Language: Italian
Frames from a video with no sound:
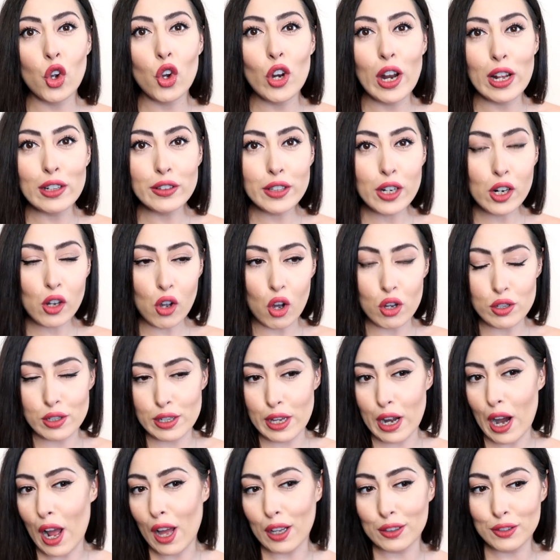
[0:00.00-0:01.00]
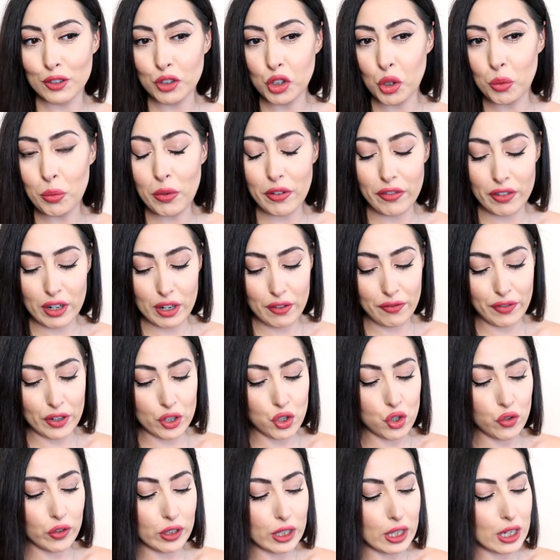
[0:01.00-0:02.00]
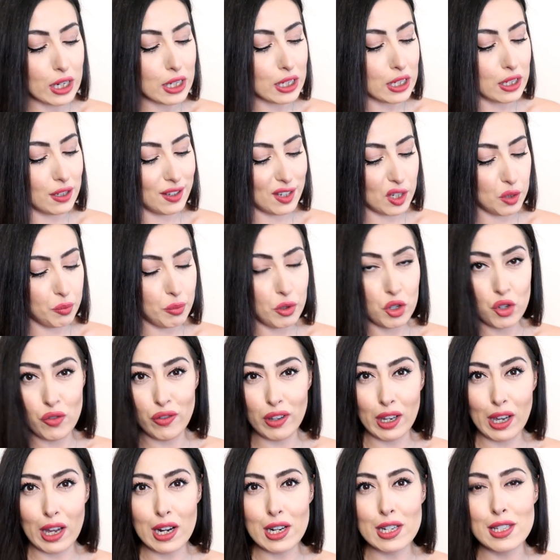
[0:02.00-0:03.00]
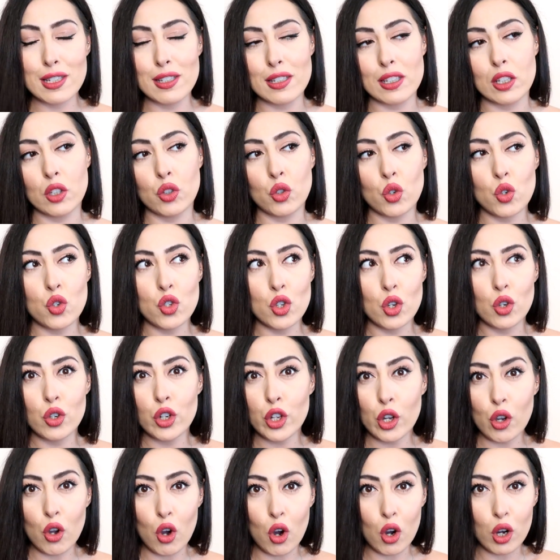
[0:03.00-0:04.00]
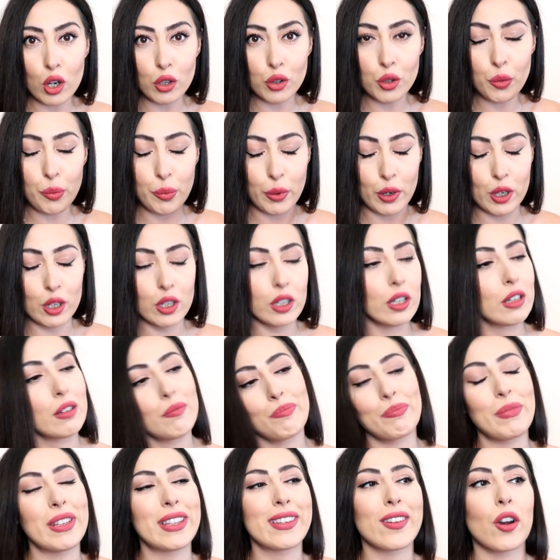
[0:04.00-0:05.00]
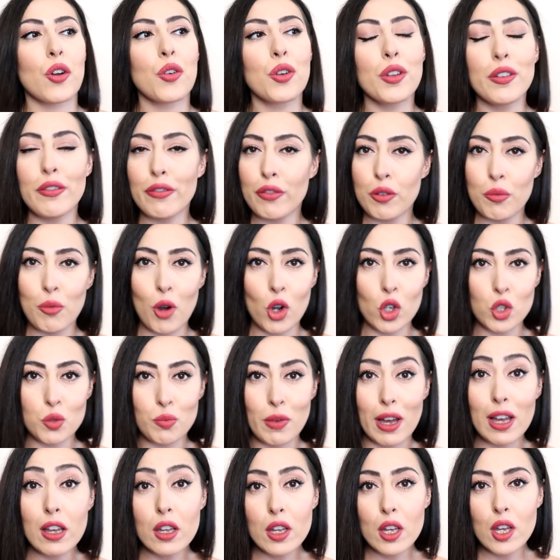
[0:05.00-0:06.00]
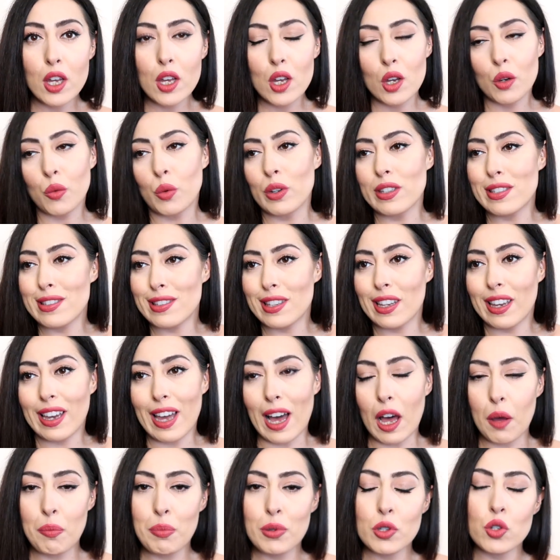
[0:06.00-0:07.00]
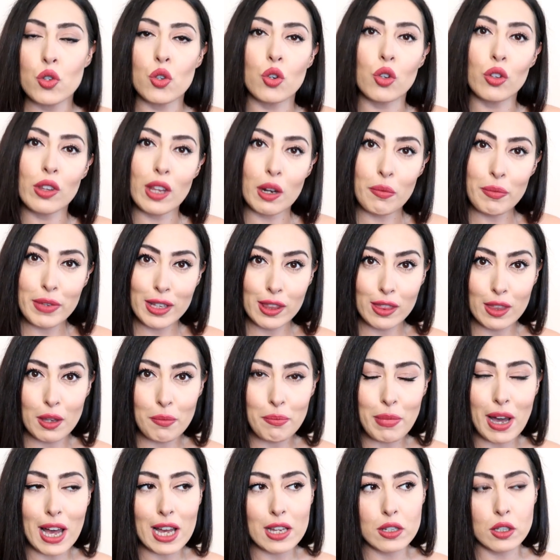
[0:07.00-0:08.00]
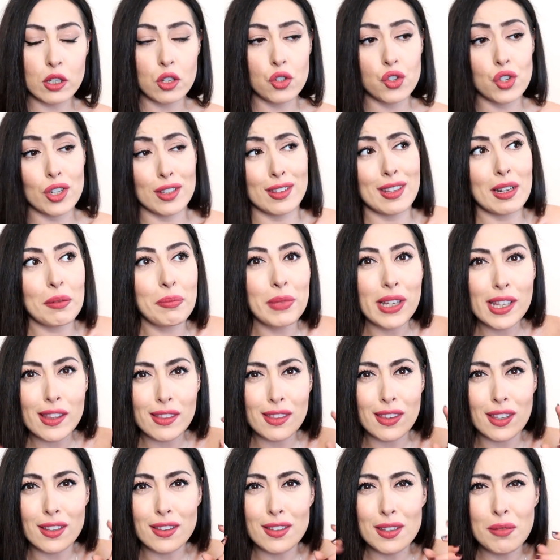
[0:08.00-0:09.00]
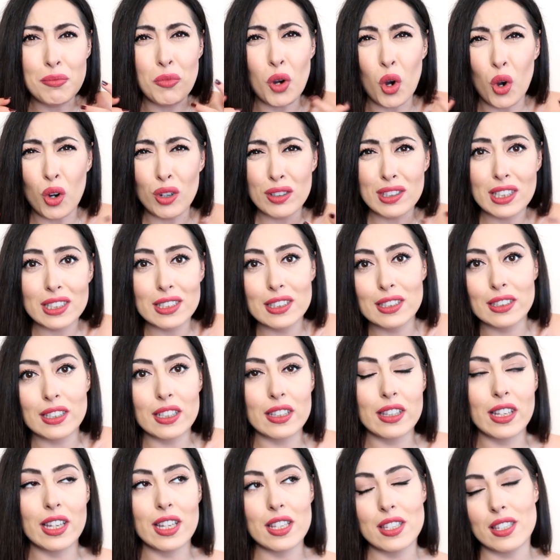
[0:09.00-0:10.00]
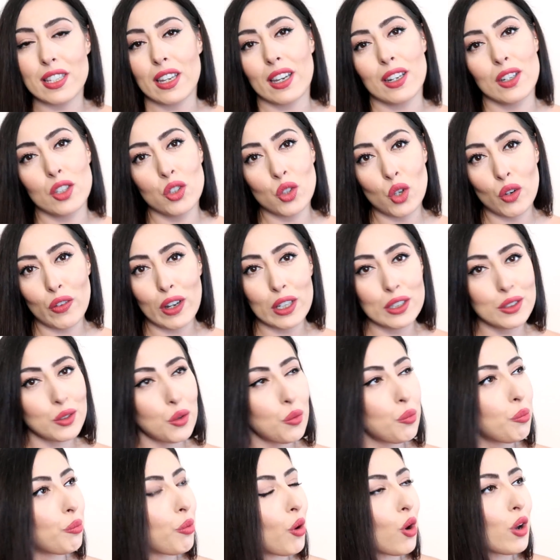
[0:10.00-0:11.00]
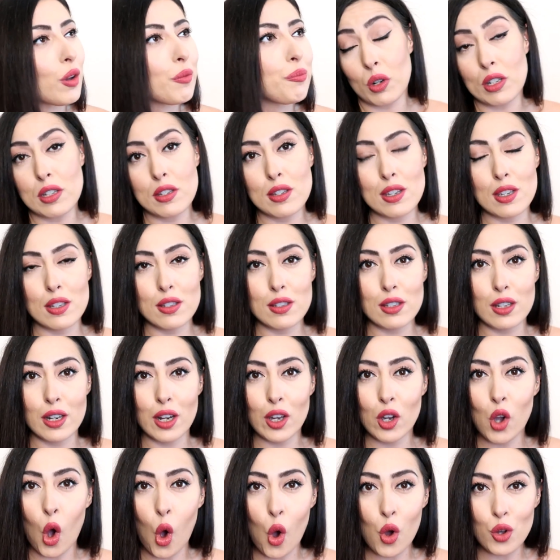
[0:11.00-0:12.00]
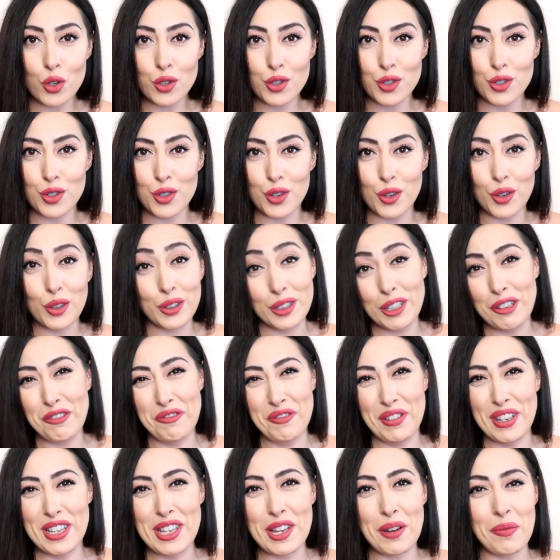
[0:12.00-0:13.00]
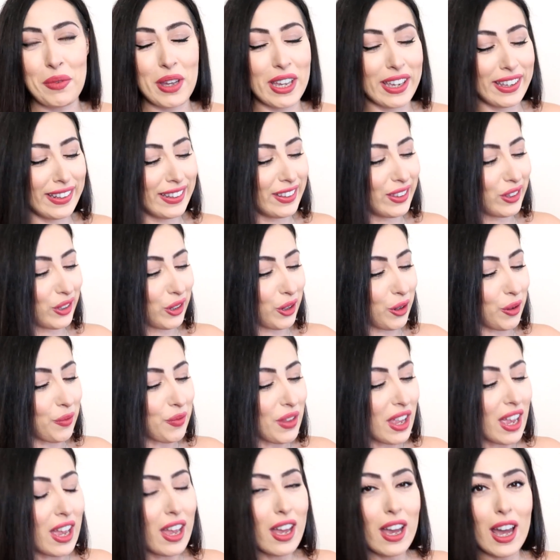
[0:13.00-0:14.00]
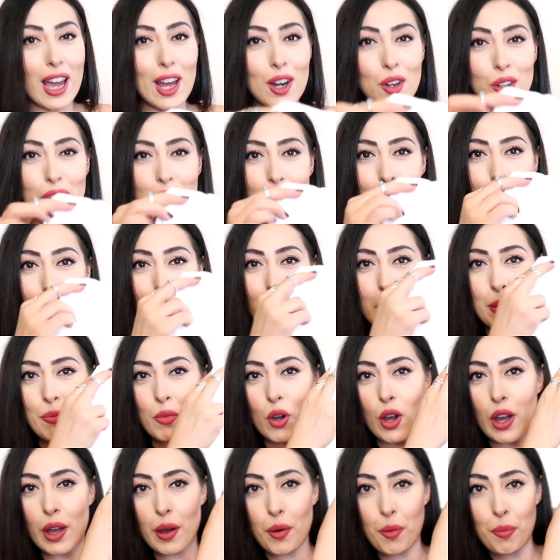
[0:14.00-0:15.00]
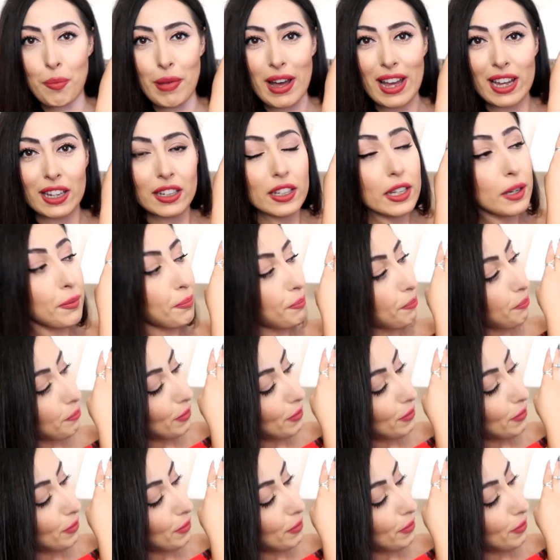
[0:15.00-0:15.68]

con altre cose random ve le faccio vedere senza specificare il sito se lo ricordo poi metterò un info box ma questi capi sono talmente basici e talmente di moda di tendenza che li trovate un po' in qualsiasi negozio di abbigliamento allora il primo è un body gradi,